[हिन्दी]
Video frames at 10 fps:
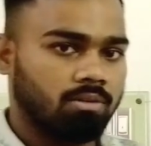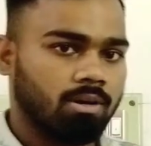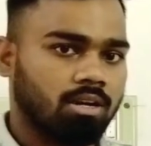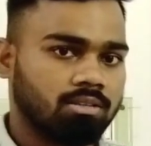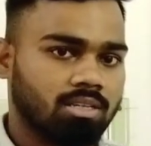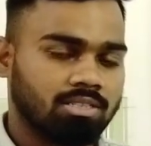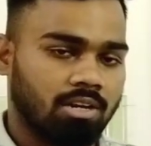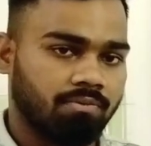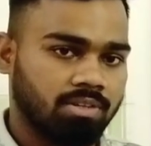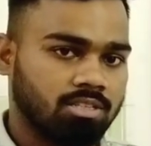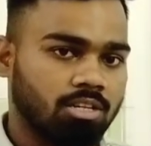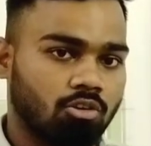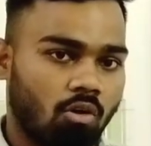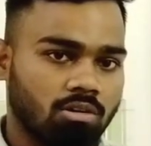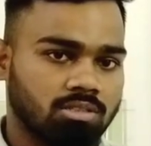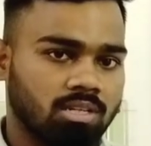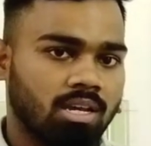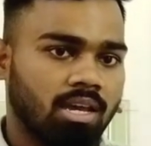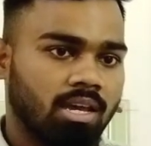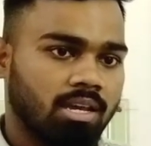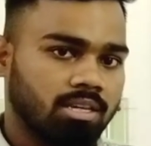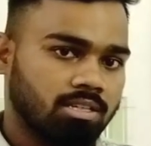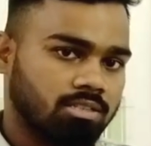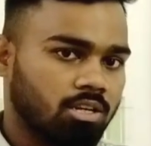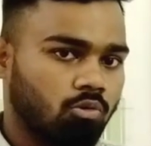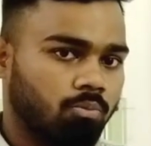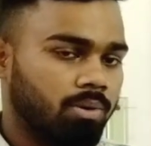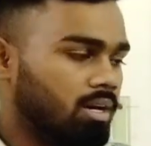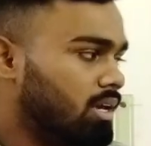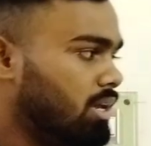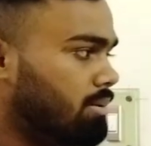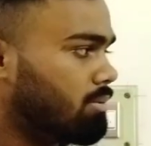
निर्भर करता है सरफेस की रॉक्स इसके ऊपर